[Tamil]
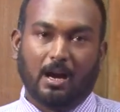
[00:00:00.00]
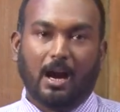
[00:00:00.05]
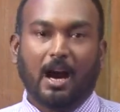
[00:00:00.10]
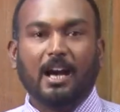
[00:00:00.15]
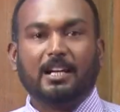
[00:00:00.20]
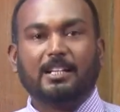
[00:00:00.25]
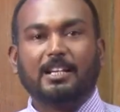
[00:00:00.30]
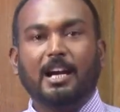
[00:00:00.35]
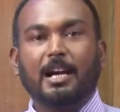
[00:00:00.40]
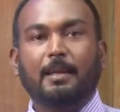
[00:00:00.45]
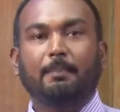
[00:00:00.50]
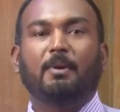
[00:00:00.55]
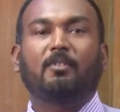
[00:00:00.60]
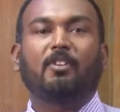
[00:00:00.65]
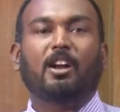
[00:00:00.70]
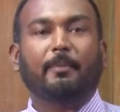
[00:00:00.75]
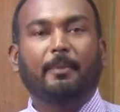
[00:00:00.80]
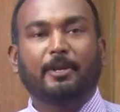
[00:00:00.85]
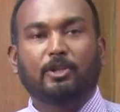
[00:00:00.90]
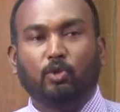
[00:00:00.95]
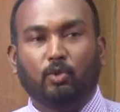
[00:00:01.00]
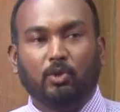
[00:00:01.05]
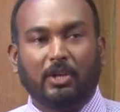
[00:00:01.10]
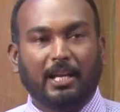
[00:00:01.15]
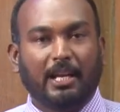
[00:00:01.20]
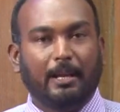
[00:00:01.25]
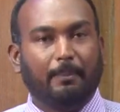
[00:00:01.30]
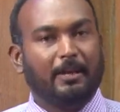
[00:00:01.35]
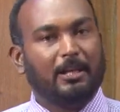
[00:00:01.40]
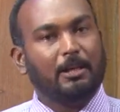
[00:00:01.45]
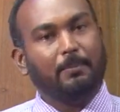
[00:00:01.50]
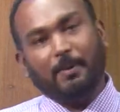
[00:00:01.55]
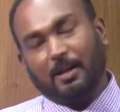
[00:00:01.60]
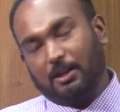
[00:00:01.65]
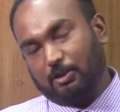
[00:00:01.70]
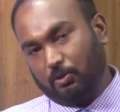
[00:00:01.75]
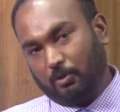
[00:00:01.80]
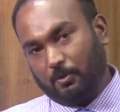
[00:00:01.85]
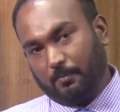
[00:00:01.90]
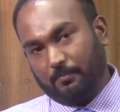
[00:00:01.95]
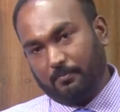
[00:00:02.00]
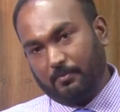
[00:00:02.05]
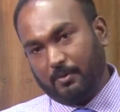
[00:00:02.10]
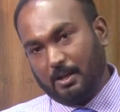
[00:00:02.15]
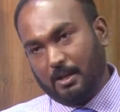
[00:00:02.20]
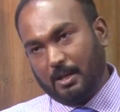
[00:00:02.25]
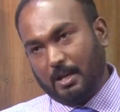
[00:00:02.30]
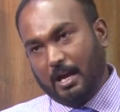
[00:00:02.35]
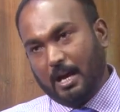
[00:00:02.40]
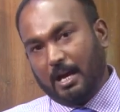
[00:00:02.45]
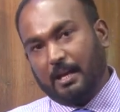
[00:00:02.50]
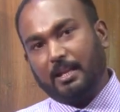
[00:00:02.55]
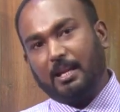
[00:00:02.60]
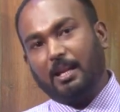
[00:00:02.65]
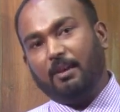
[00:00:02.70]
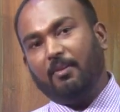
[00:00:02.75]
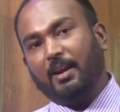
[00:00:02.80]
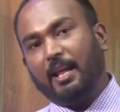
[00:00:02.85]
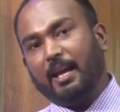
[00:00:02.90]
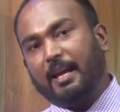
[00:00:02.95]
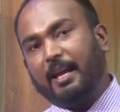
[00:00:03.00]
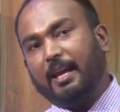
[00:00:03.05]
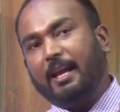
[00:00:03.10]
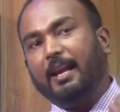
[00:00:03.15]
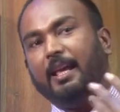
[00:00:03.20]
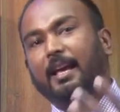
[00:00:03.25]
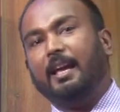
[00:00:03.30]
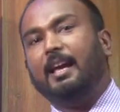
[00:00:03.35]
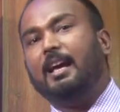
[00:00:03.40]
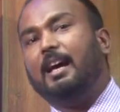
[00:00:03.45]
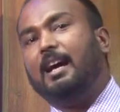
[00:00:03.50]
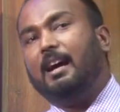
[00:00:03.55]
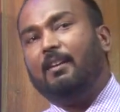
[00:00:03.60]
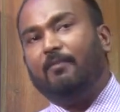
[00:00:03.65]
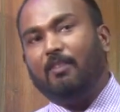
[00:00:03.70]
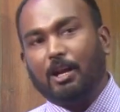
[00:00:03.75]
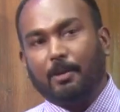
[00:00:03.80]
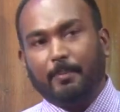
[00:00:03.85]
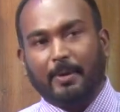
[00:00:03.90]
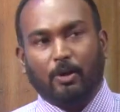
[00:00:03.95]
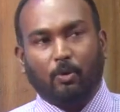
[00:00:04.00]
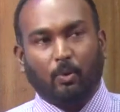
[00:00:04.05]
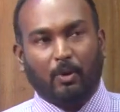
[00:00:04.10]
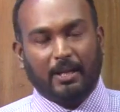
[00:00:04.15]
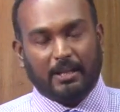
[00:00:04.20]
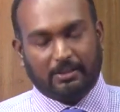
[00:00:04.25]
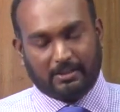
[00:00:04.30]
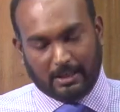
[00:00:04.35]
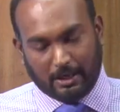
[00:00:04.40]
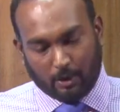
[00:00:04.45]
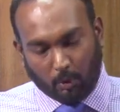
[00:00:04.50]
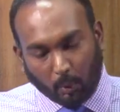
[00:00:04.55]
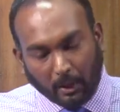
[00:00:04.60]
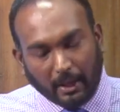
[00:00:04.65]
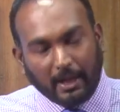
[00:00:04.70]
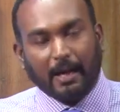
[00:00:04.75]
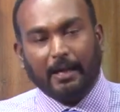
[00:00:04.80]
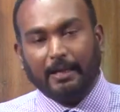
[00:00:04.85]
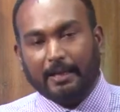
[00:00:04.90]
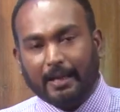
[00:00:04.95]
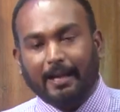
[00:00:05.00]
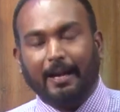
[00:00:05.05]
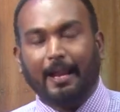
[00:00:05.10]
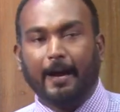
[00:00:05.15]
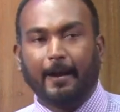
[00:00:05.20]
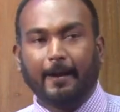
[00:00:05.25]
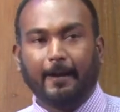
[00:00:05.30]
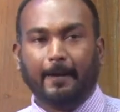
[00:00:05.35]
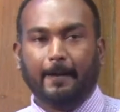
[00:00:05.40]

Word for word: ஆட்காணிப்பு வறுமை சுட்டியினை பற்றி பார்த்தோம் அதனை விட ஏனைய வறுமைக்குரிய சில குறிகாட்டிகளாக